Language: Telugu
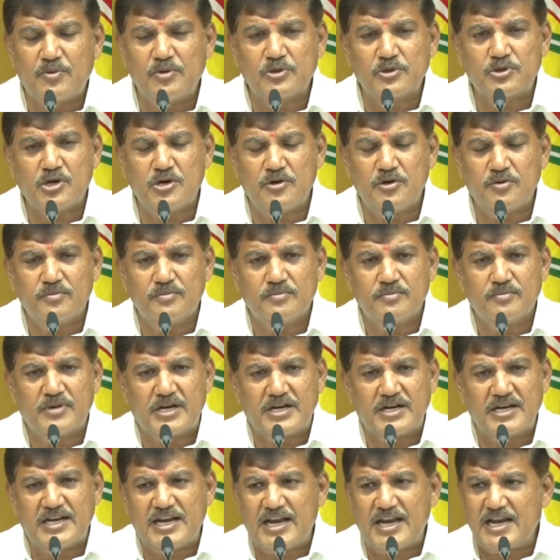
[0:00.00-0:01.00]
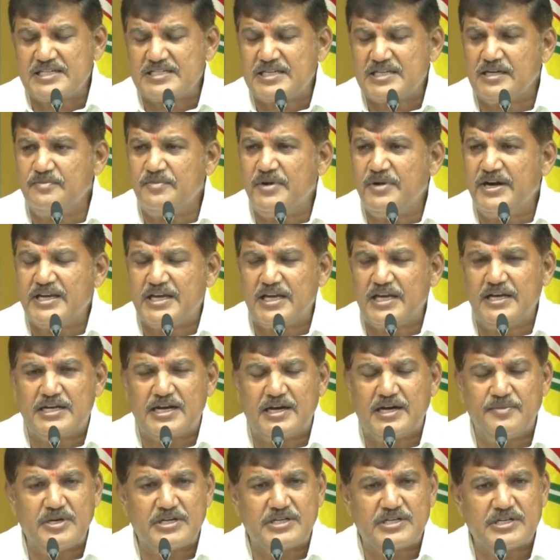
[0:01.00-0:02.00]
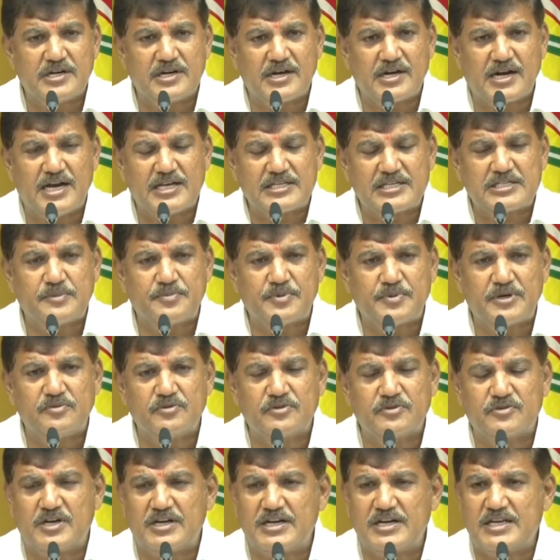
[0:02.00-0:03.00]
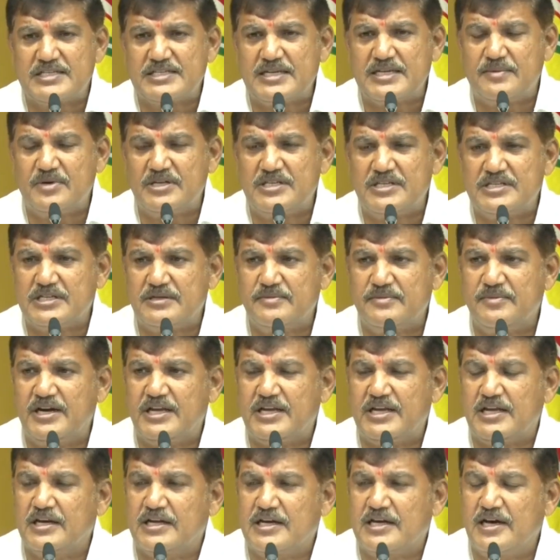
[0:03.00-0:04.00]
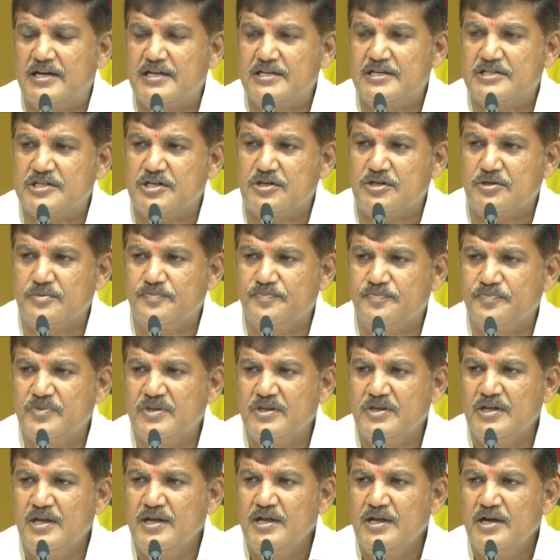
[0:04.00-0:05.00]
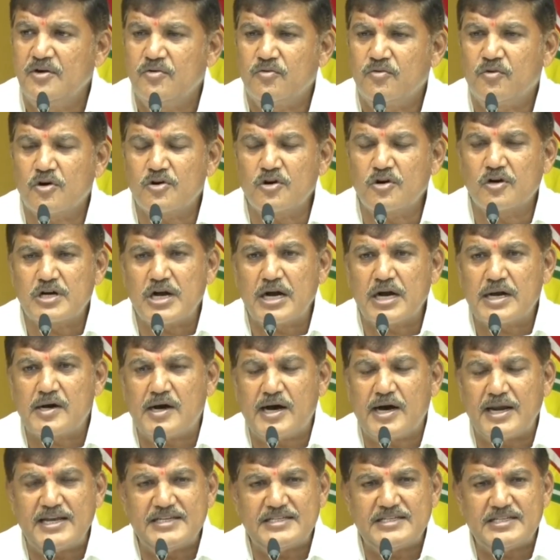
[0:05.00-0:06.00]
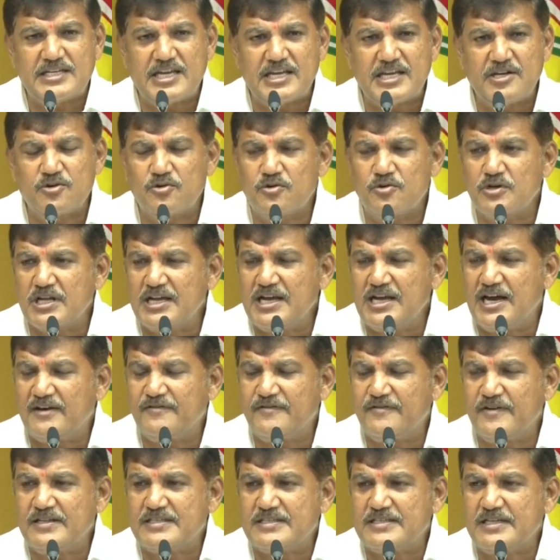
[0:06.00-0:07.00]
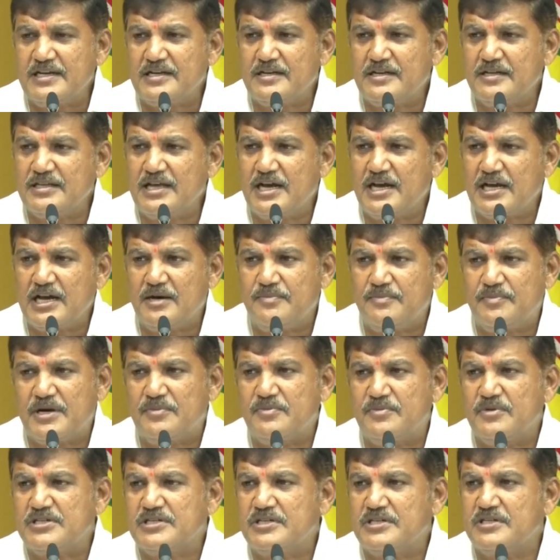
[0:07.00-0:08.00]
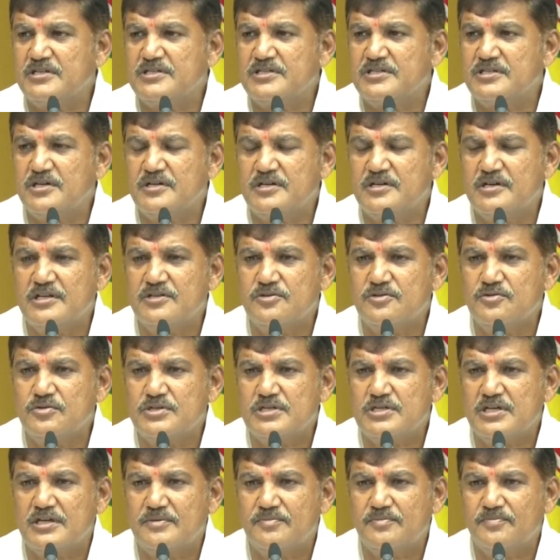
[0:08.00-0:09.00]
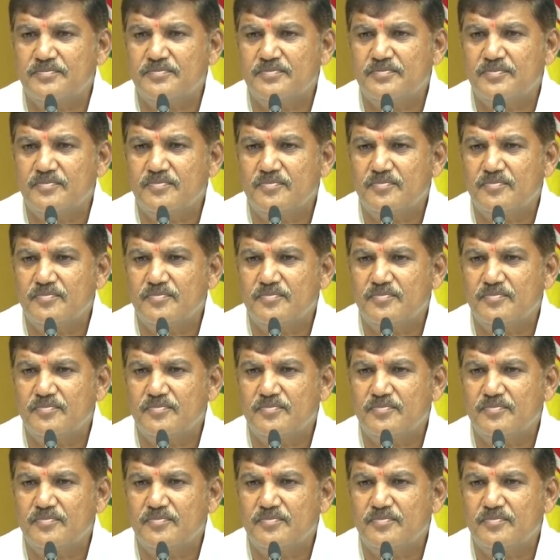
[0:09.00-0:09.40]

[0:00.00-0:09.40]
ప్రభుత్వం మరి నేషనల్ మెడికల్ కమిషన్ రాష్ట్ర ప్రభుత్వానికి సంబంధించిన మెడికల్ కాలేజీలో ఒక్కొక్క కాలేజీకి నూట యాభై సీట్ల దాకా పర్మిషన్ ఇచ్చినట్టు నేను చూశాను